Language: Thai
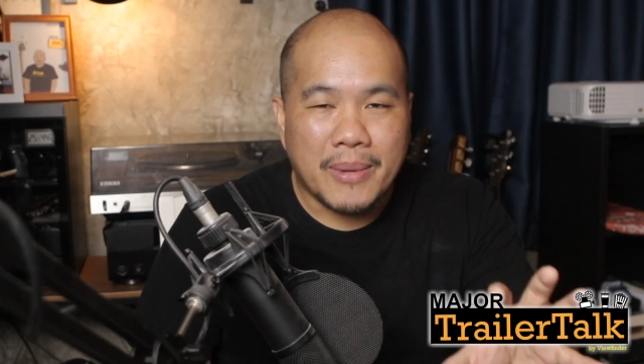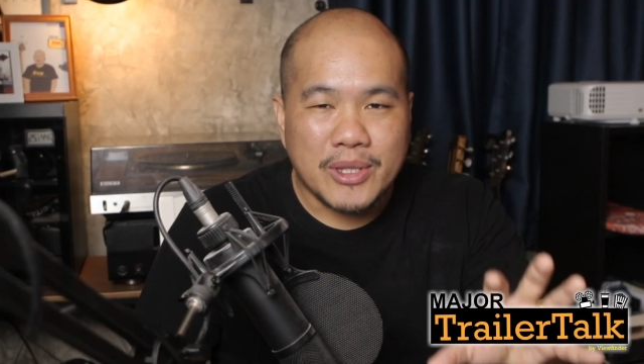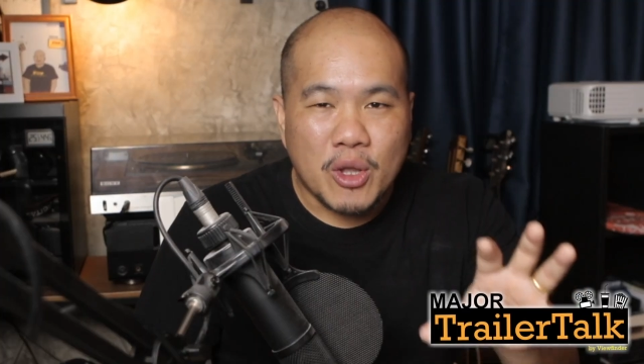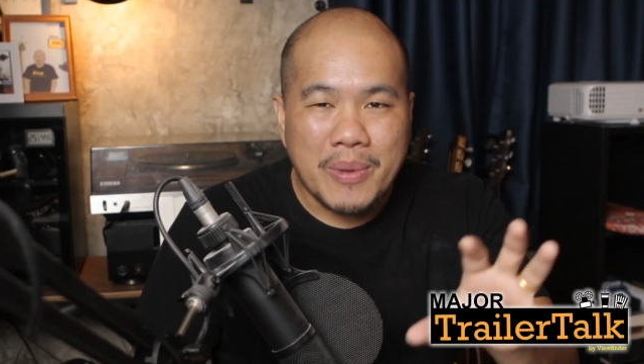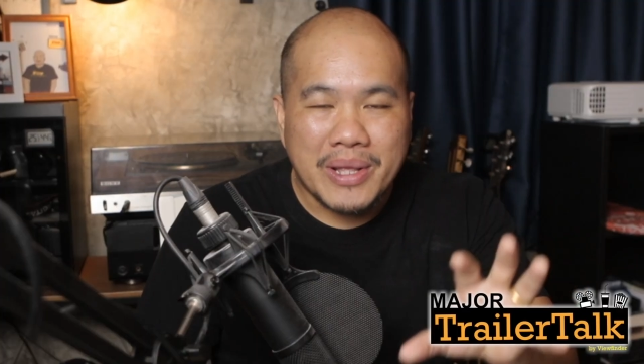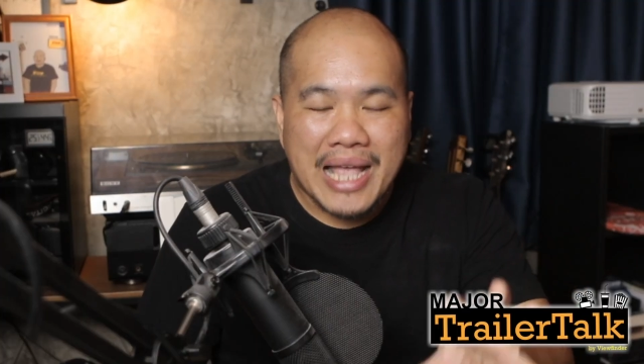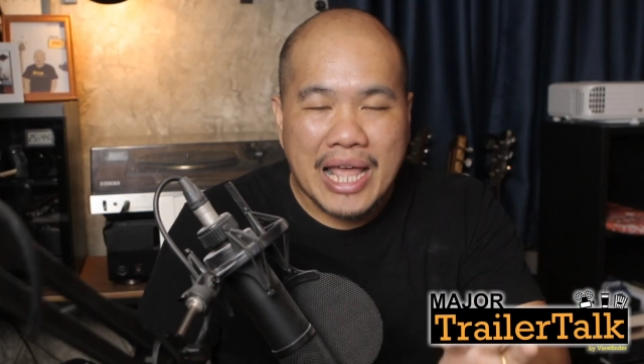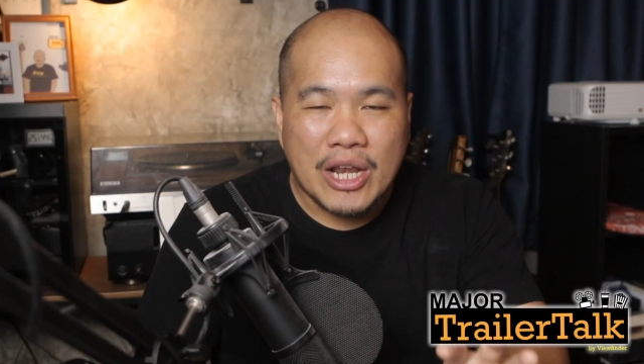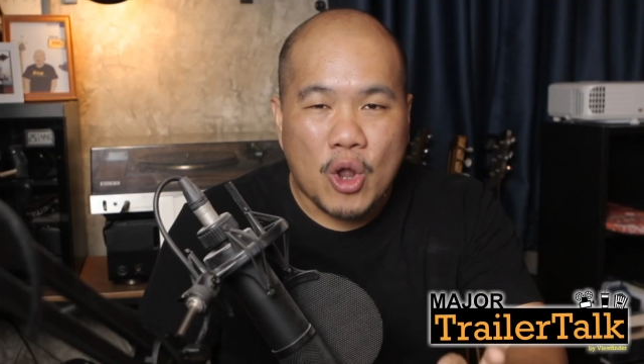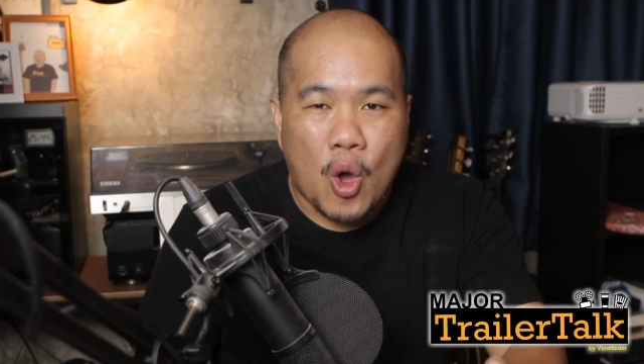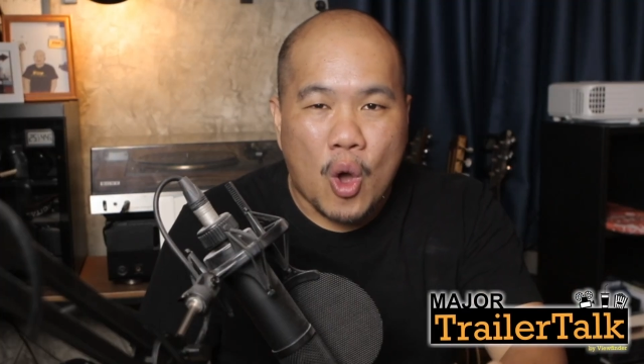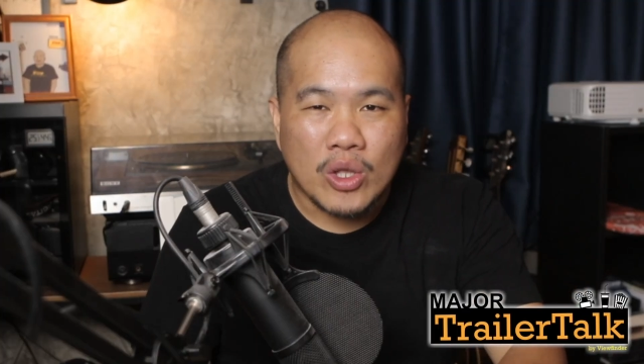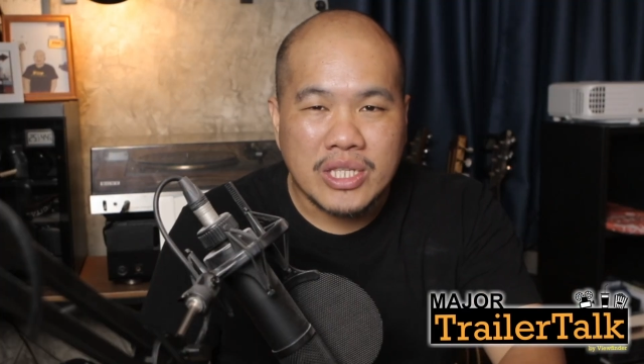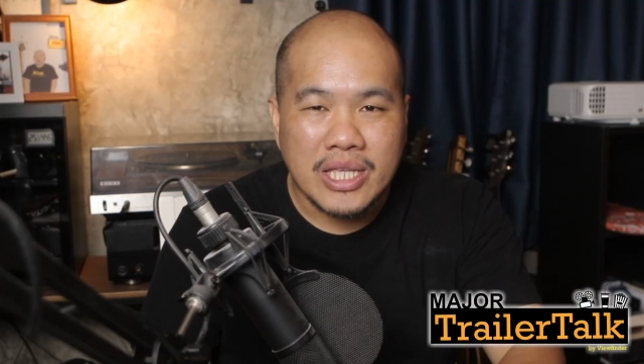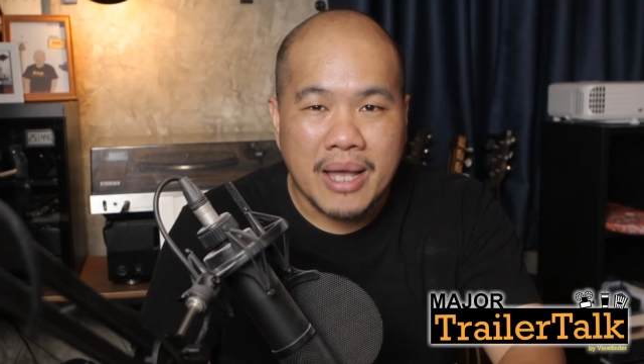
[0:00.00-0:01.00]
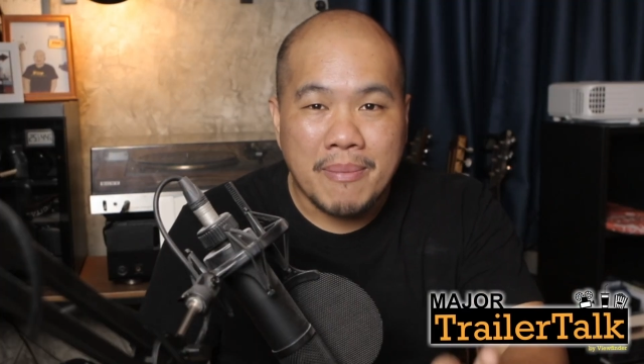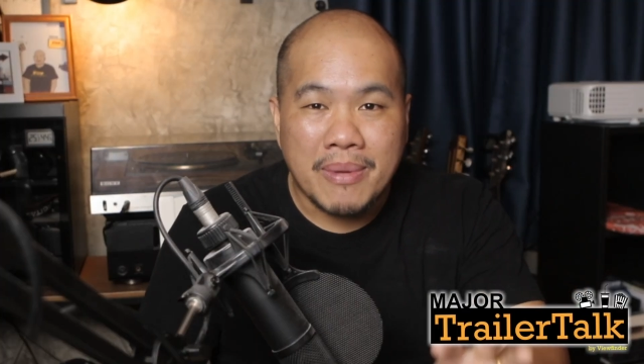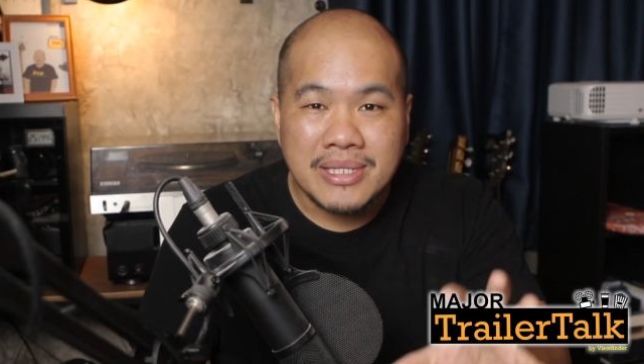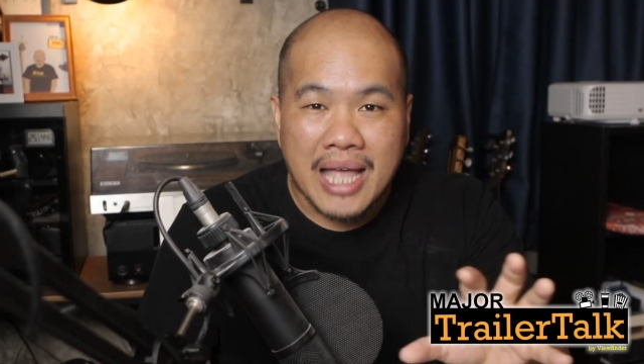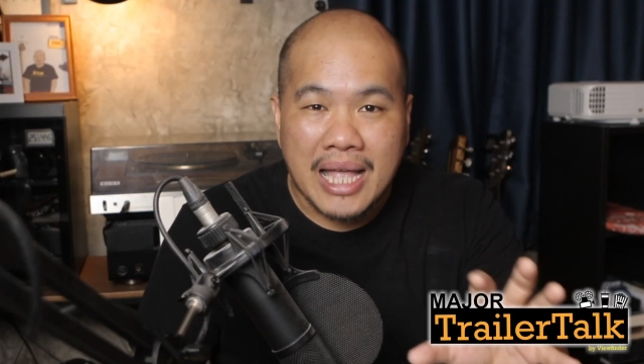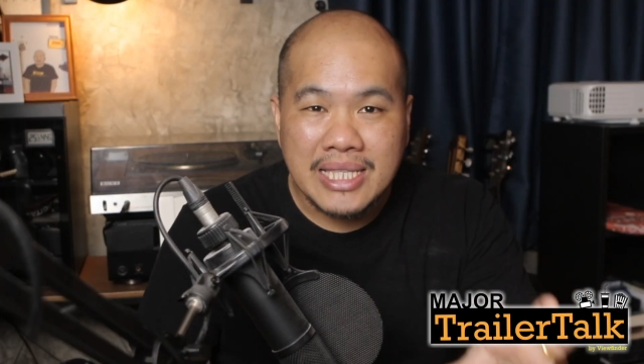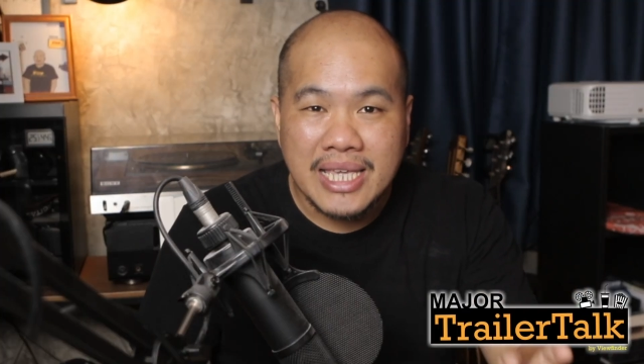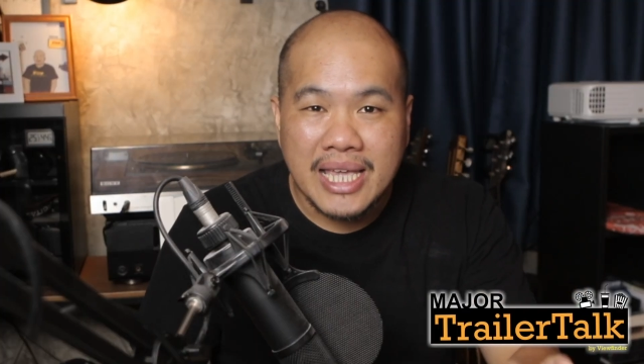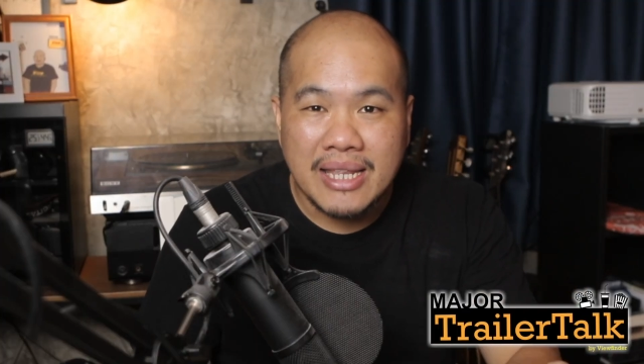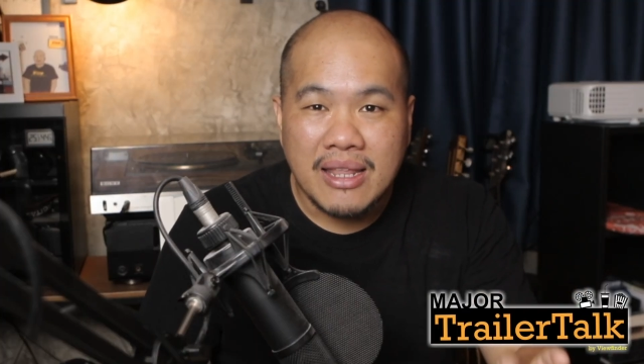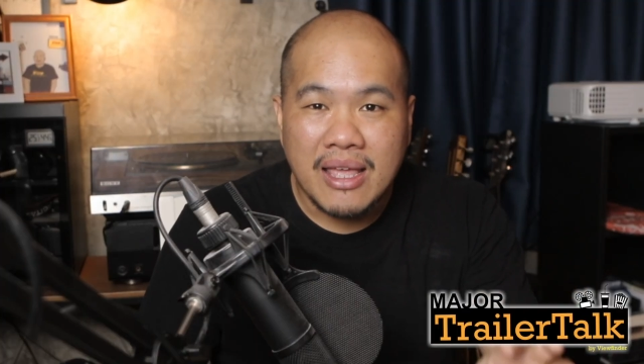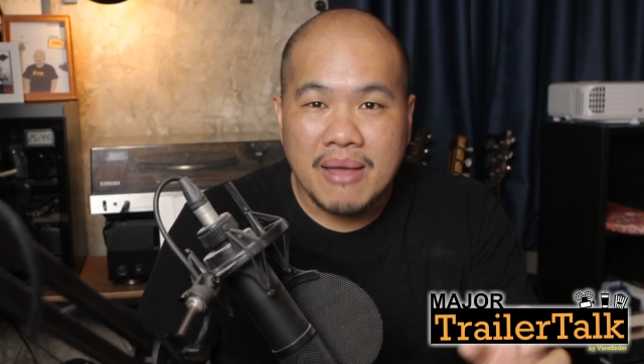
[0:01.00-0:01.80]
นต้องเป็นการออกเสียงภาษาจีน